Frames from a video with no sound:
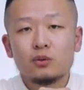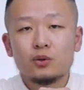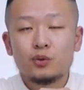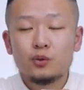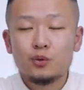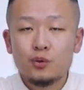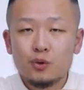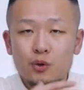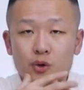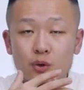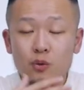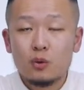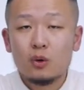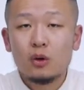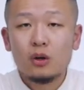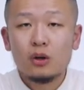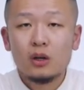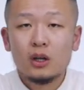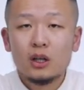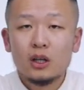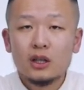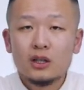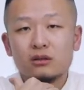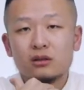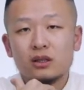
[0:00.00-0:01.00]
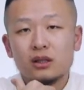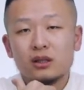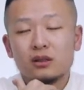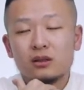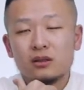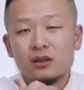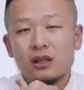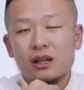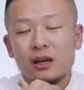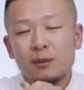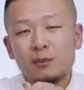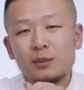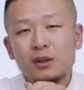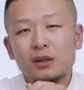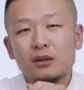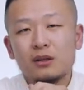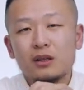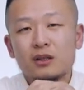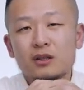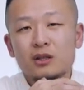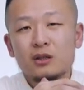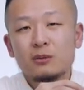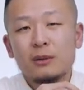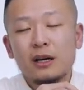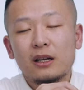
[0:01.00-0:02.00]
据说这个联名
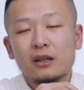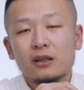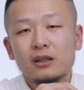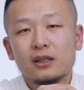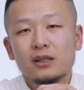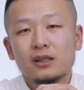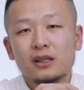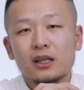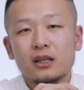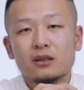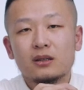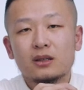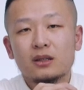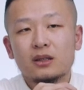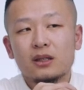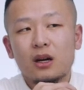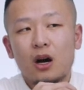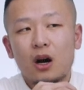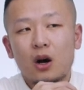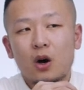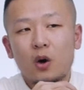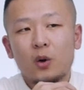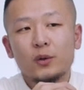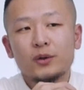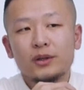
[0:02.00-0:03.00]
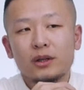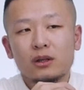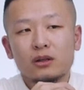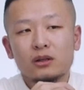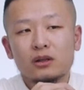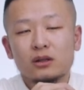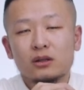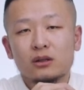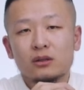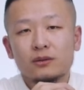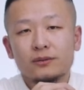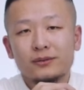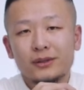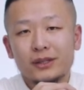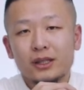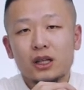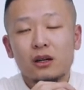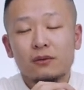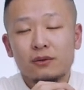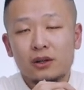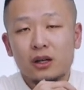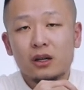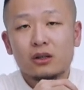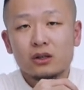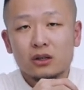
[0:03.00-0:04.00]
定制版的这个相机好像是非常
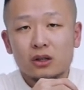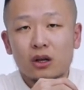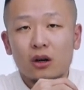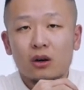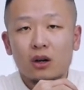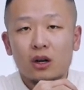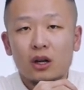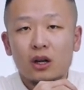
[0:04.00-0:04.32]
非常少，